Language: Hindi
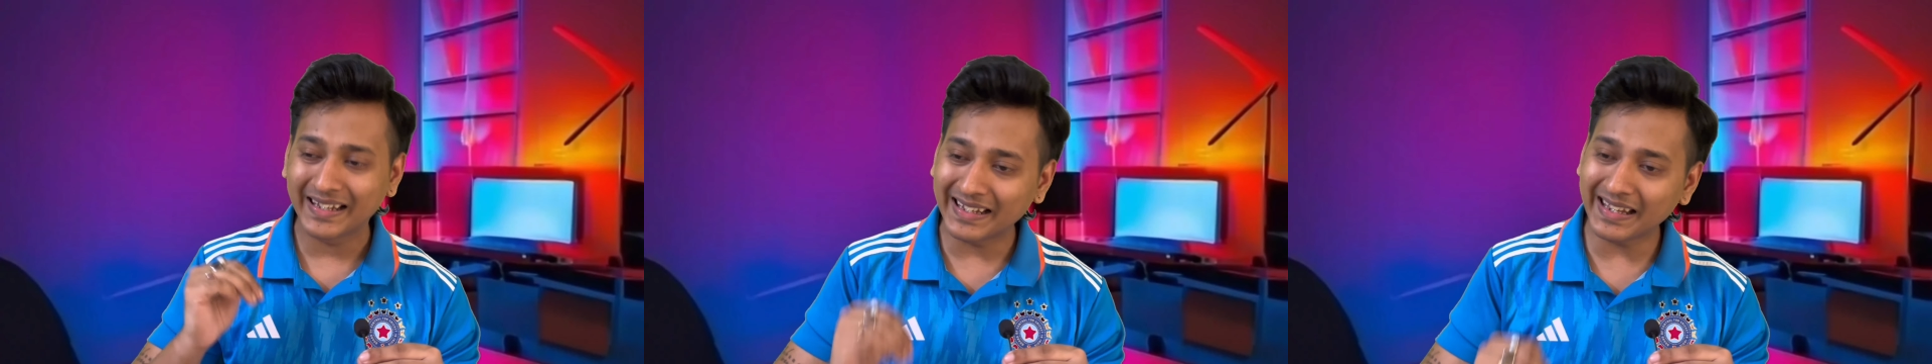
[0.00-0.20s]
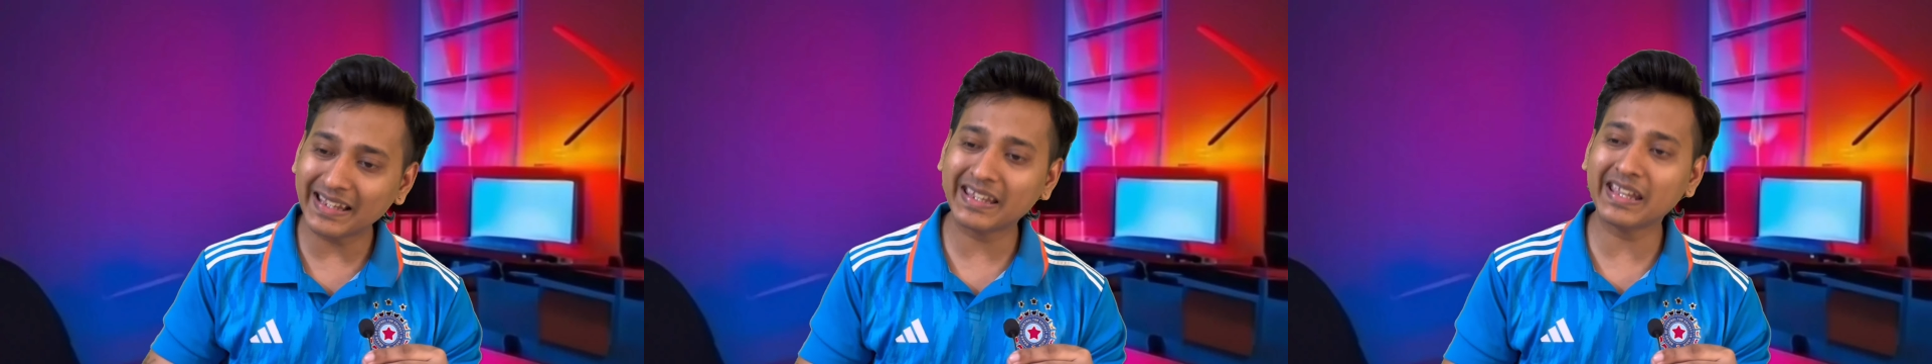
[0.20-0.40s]

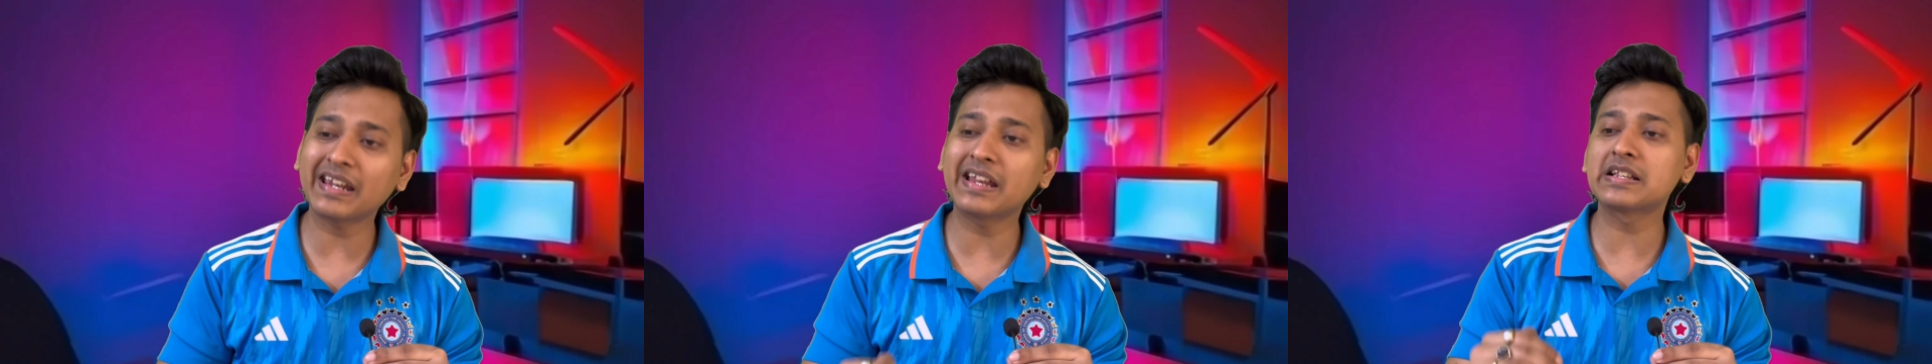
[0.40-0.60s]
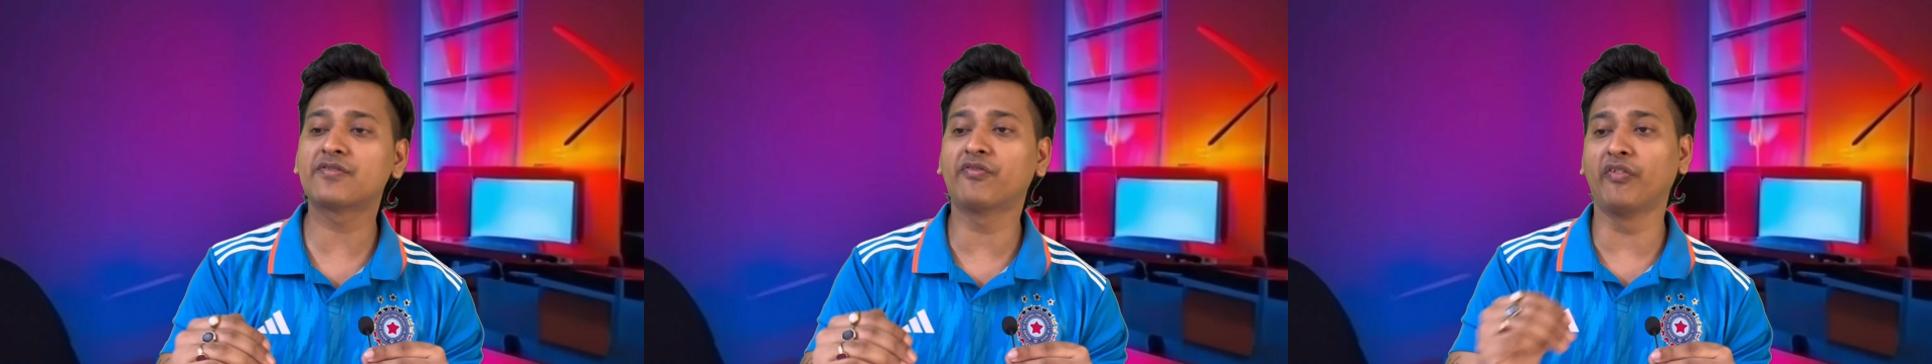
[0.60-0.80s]
लेकिन
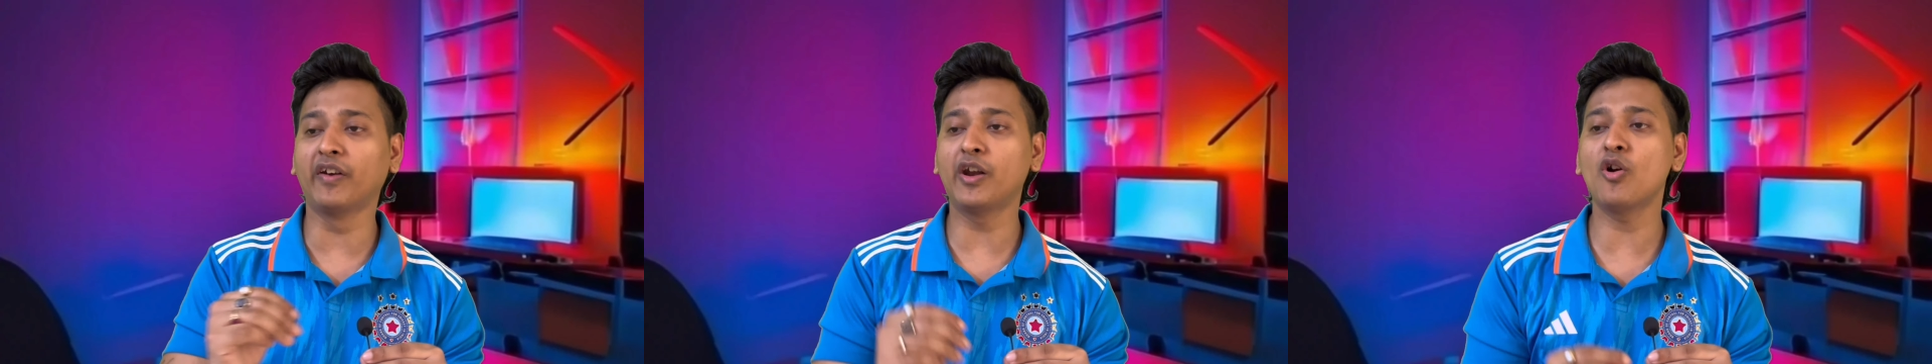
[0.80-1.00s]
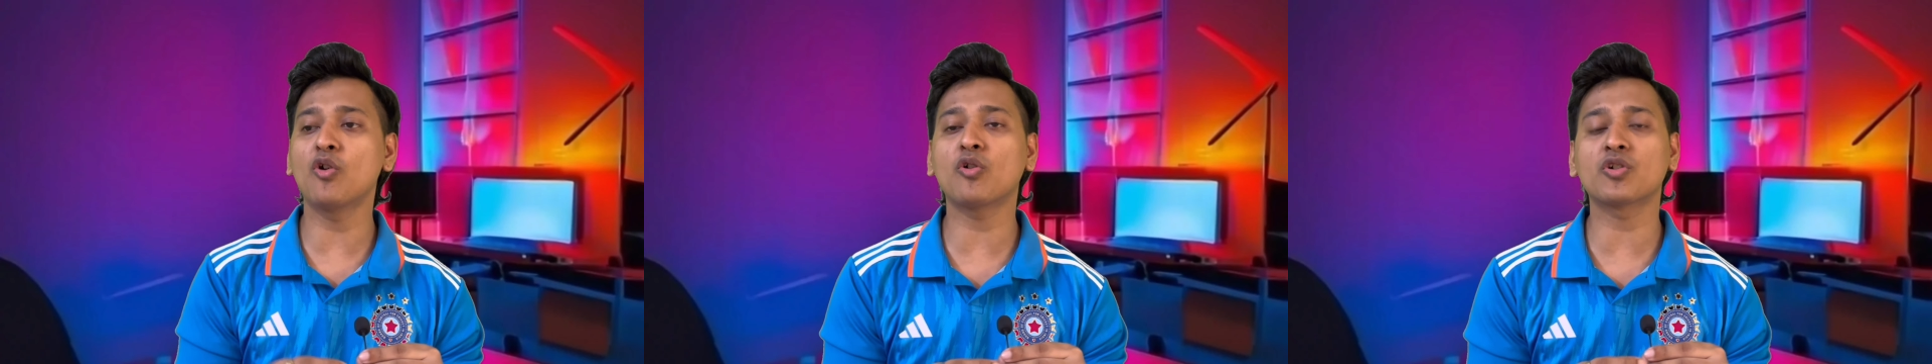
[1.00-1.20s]
इस
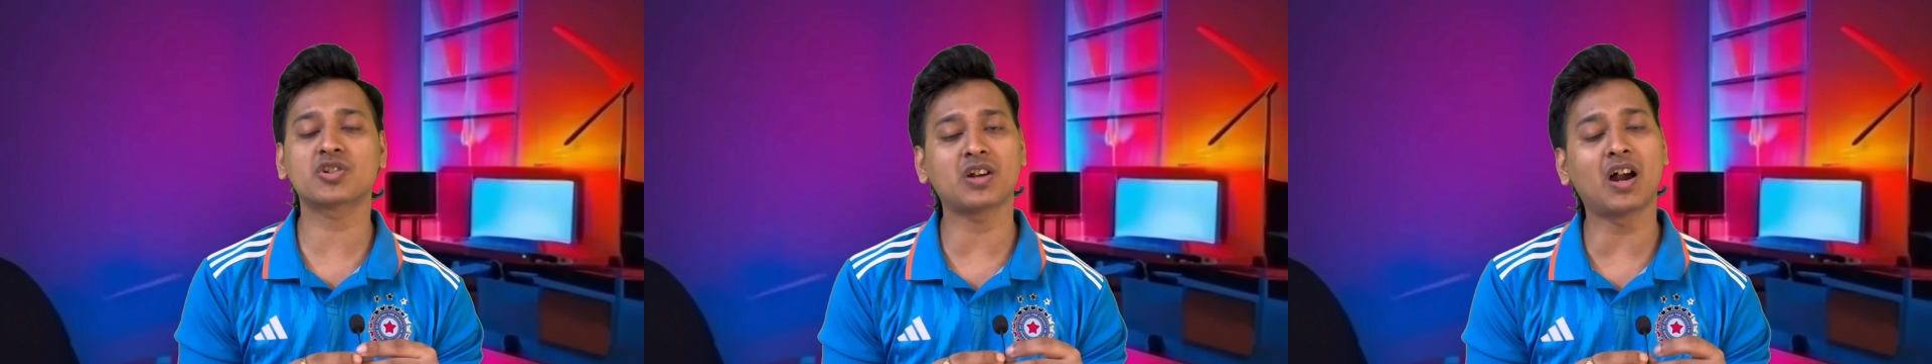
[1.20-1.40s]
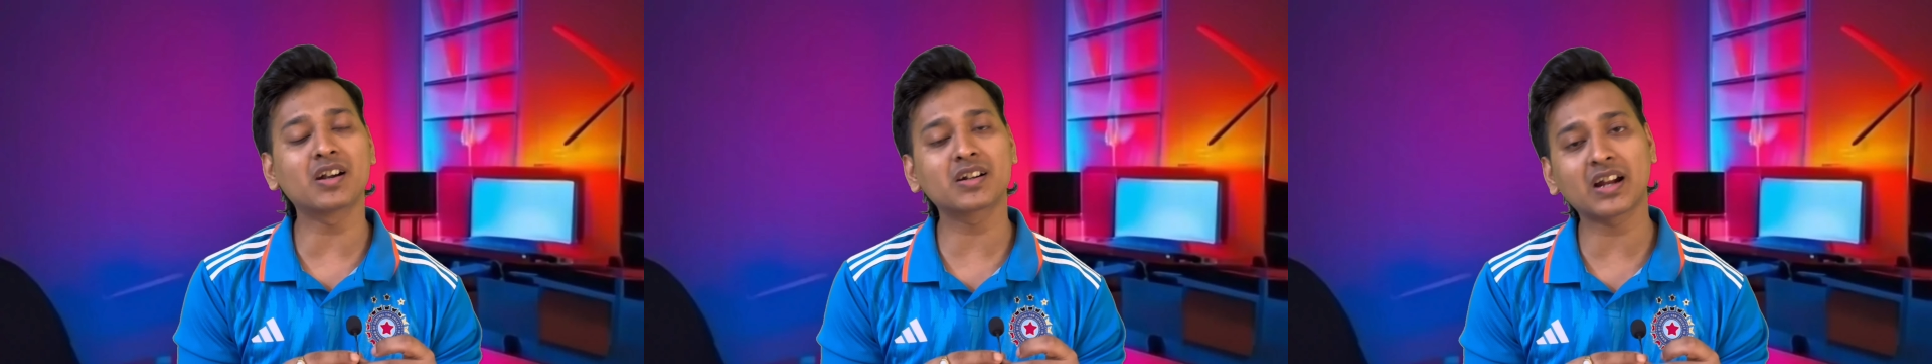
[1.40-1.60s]
वीडियो को
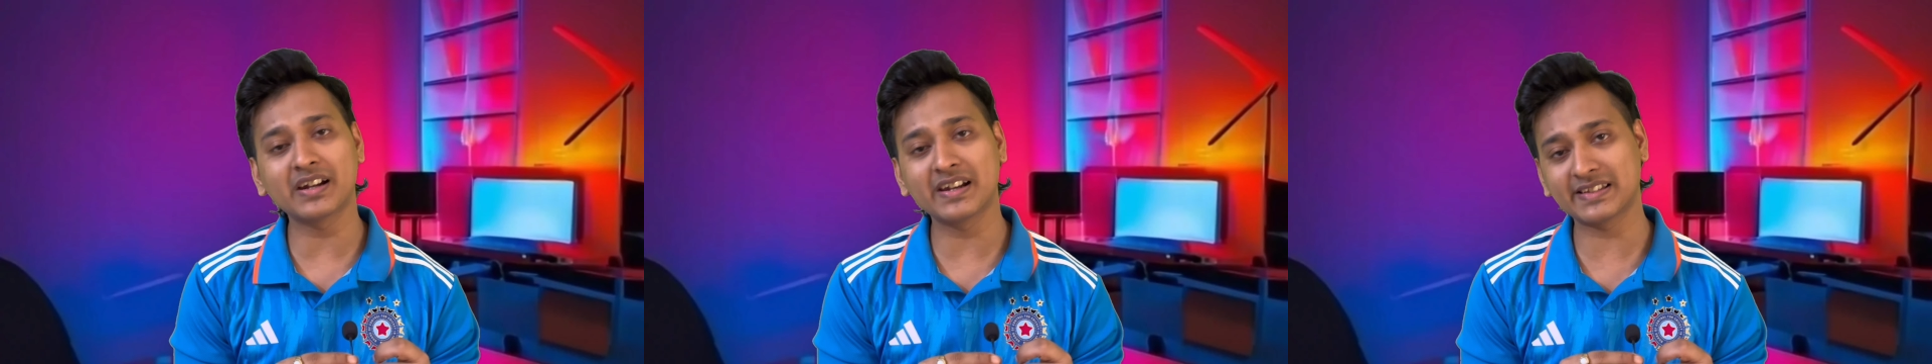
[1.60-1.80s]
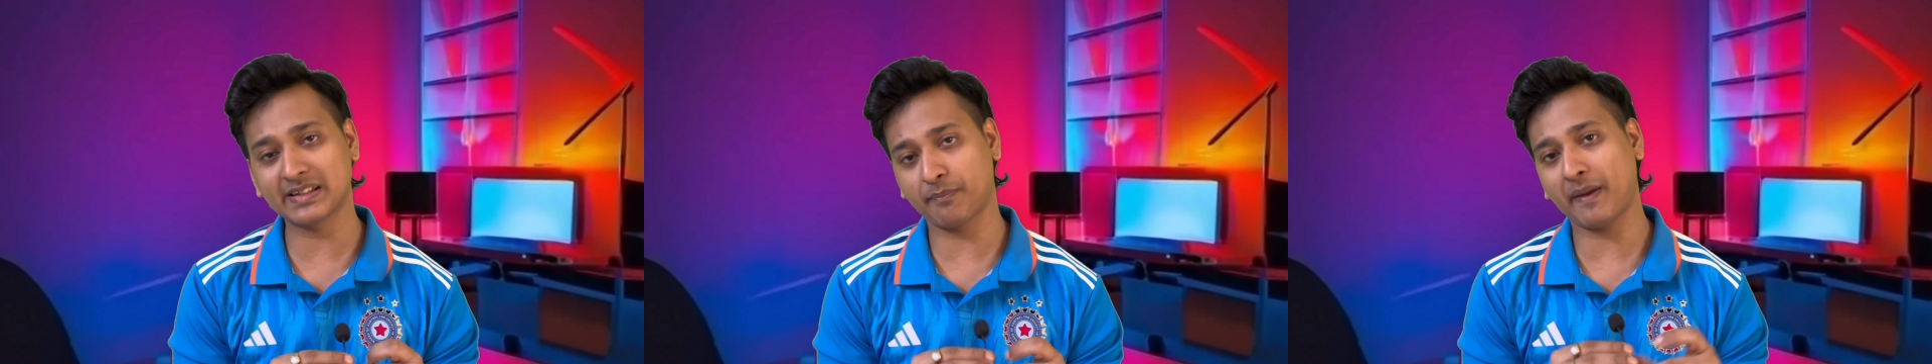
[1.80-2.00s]
स्टार्ट
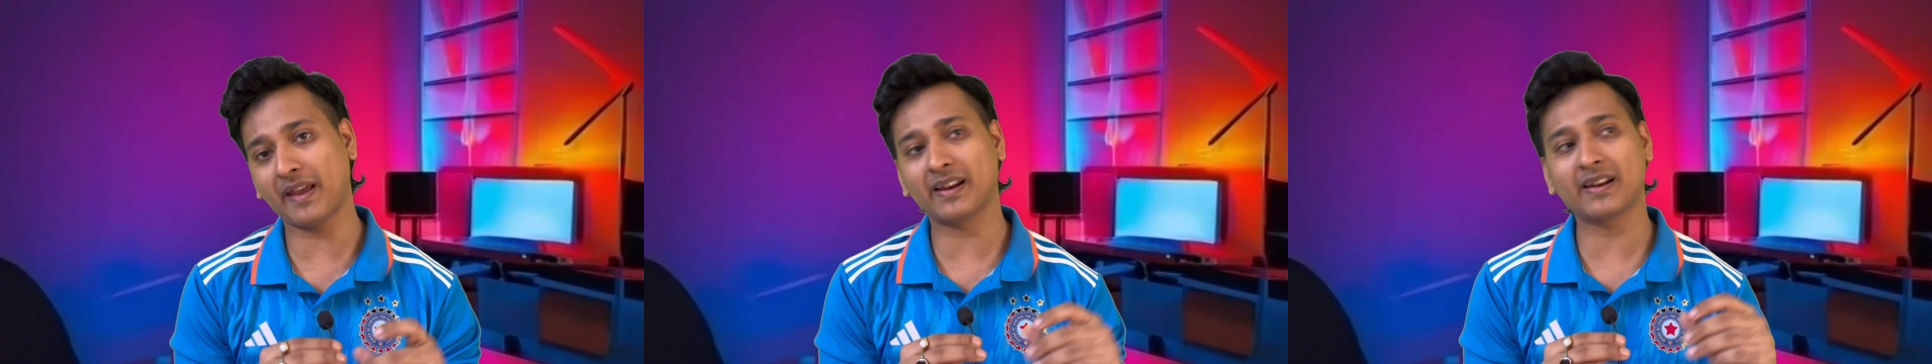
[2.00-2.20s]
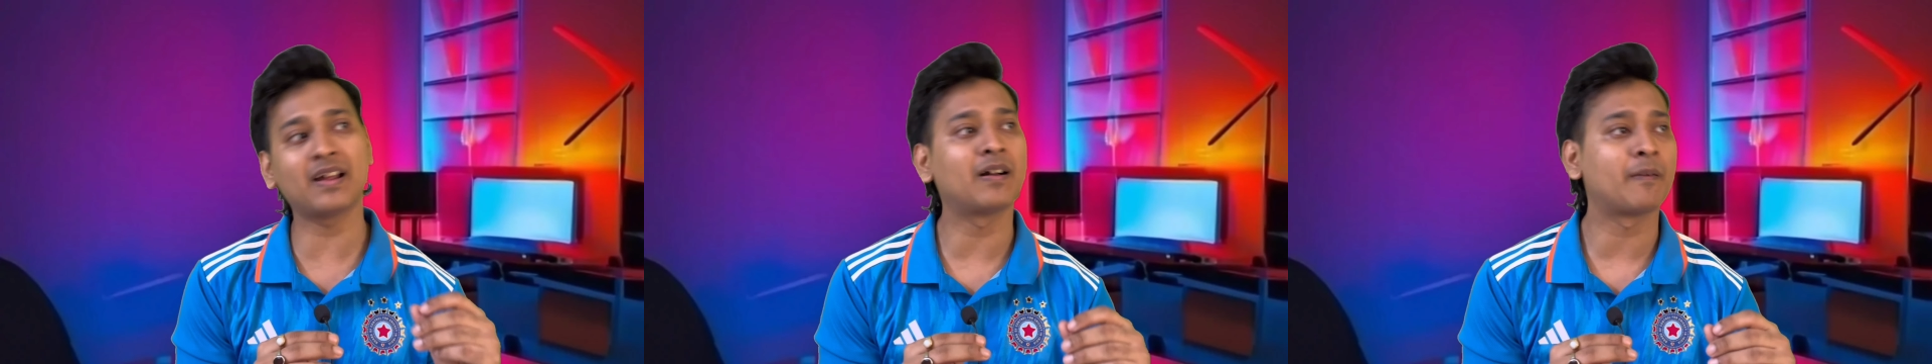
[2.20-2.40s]
करने से
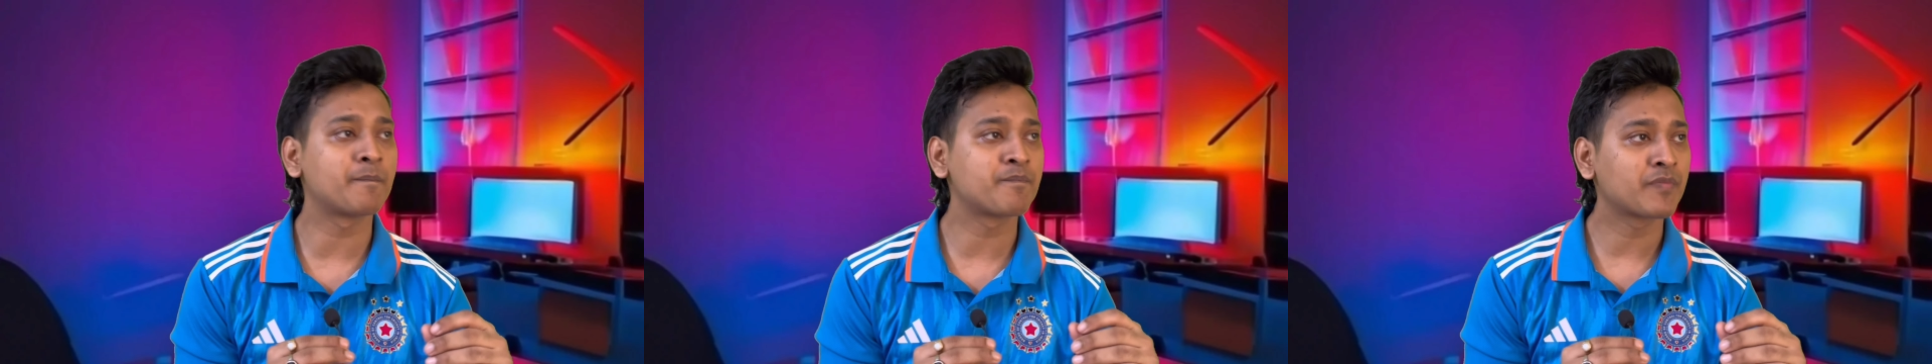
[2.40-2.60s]
पहले ना